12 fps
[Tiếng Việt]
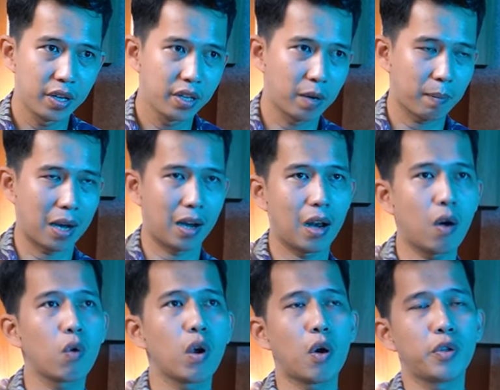nhưng mà
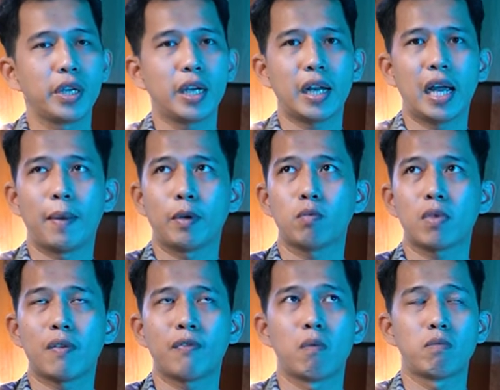lâu lâu những khách hàng mà chúng
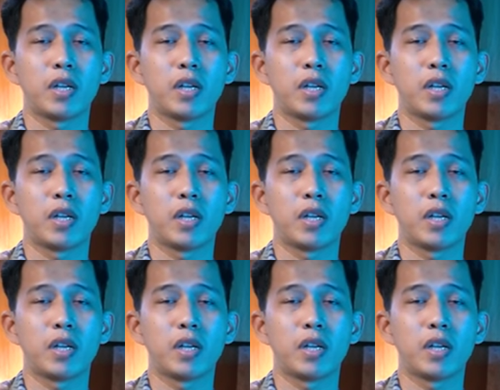ta phòng